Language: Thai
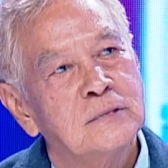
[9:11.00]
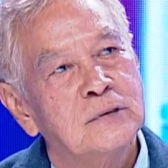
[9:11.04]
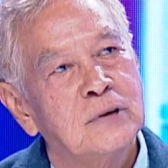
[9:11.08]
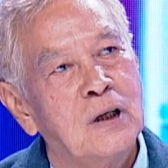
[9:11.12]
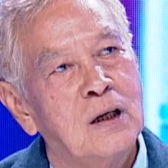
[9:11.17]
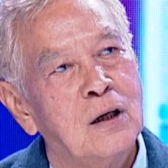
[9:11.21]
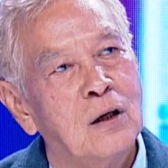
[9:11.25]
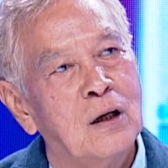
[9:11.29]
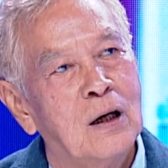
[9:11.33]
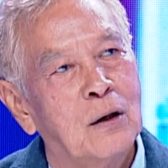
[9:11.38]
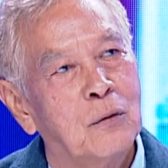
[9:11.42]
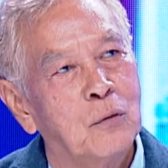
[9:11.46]

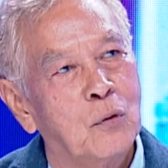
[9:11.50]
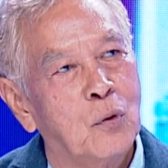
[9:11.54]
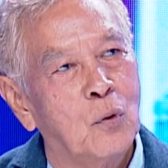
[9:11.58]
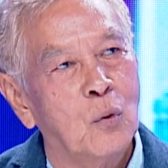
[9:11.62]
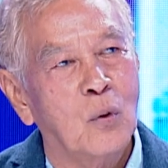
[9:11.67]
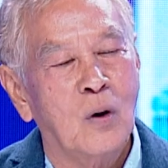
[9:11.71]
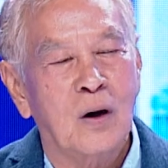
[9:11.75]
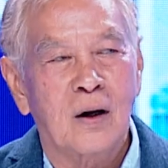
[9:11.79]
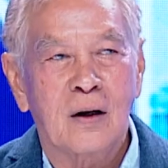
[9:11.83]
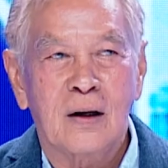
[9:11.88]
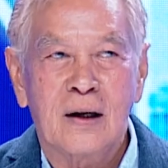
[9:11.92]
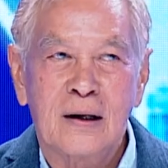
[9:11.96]
ถ้าเรากลั
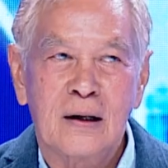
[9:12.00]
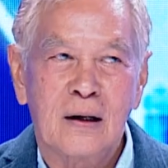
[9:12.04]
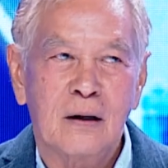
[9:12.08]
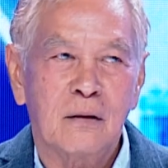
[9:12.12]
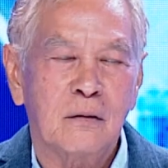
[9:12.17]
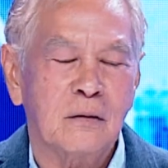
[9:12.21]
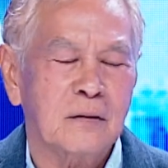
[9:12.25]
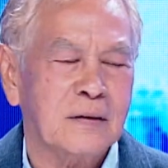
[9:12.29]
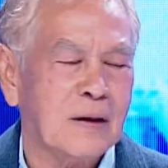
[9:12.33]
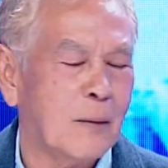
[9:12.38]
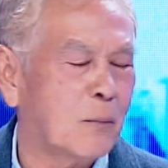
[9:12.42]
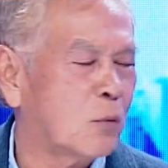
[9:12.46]
วอะไรเรา
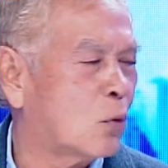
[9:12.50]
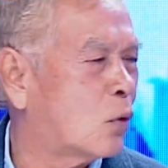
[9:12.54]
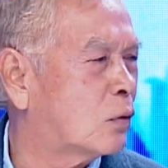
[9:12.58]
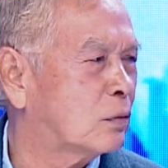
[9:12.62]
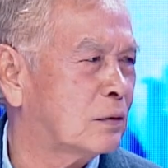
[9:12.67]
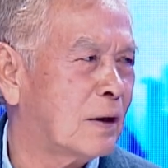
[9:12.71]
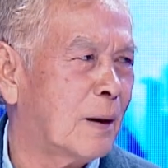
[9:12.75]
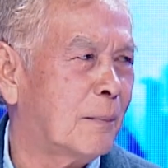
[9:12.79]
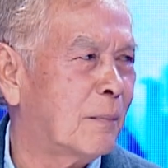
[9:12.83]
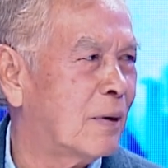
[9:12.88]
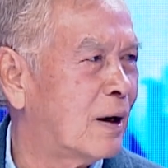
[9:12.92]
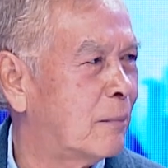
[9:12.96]
คง
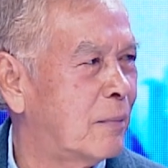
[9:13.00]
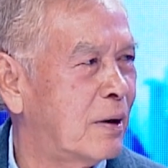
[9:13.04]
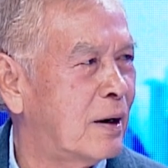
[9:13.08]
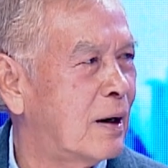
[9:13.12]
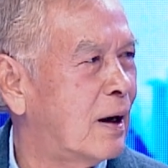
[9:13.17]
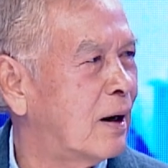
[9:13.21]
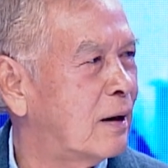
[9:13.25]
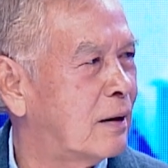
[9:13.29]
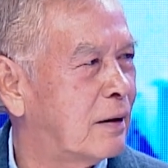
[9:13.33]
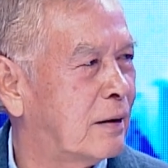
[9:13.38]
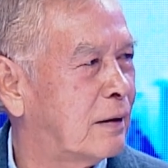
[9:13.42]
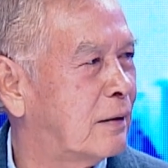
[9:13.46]
ทำอะไรไม่
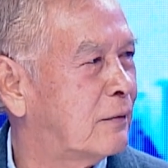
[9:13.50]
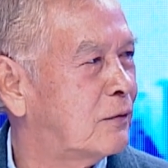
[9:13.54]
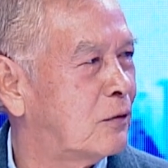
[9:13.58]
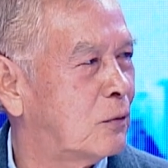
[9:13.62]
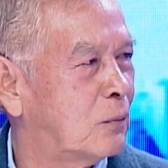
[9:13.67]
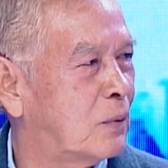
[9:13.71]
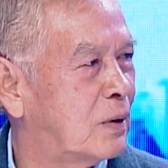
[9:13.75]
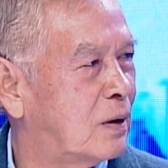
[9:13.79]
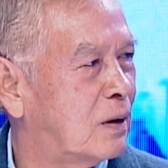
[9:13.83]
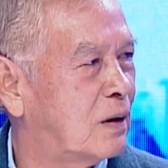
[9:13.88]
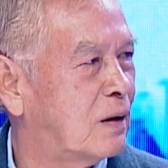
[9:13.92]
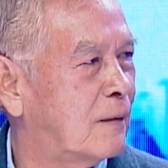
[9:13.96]
ได้เลยในชี
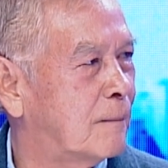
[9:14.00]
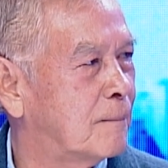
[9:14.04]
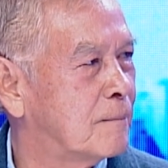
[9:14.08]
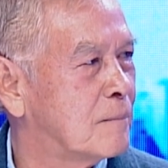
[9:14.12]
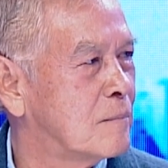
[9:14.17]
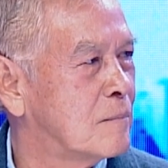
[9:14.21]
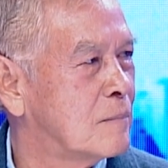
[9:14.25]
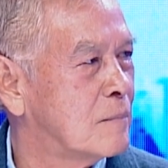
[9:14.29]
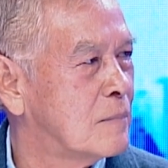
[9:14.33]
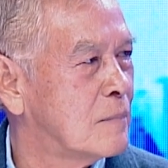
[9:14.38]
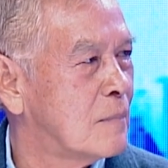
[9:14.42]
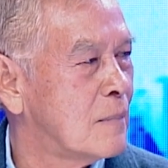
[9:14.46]
วิต ทำไม
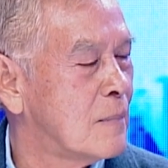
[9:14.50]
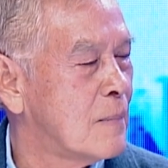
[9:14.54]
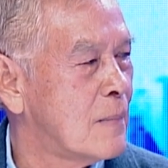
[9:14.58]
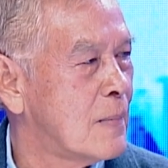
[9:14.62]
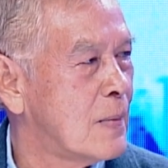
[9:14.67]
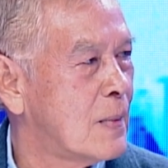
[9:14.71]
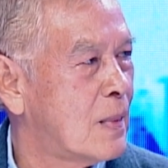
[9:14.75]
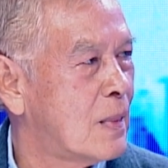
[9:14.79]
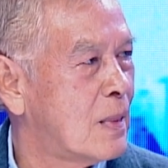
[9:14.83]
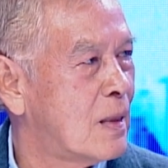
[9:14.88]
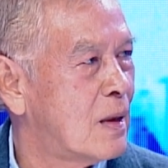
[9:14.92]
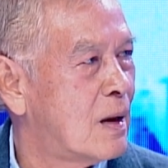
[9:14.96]
ถึงเป็น
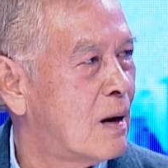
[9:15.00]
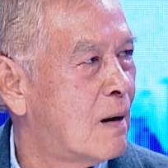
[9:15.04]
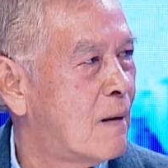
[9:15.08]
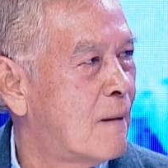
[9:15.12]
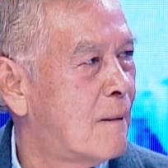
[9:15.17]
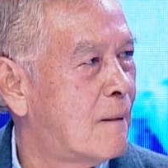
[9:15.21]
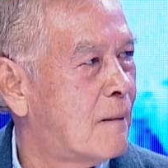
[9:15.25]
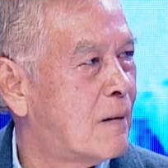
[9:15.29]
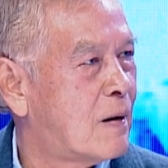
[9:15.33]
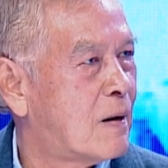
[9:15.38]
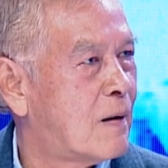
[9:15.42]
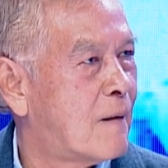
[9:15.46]
จันทบุ
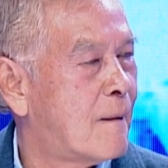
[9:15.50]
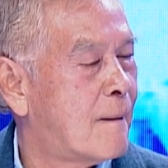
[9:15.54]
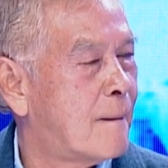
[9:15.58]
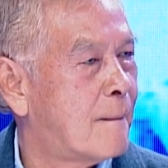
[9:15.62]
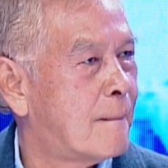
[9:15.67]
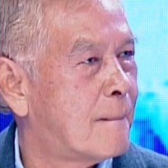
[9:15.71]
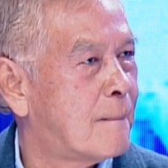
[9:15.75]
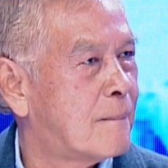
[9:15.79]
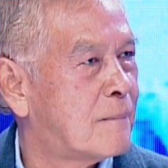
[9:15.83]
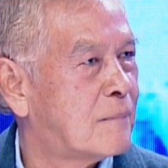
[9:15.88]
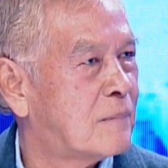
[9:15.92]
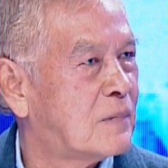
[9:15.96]
รีอา
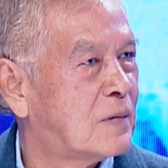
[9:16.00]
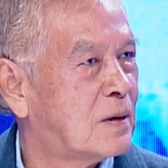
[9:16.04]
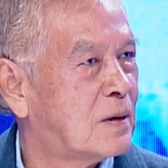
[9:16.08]
จารย์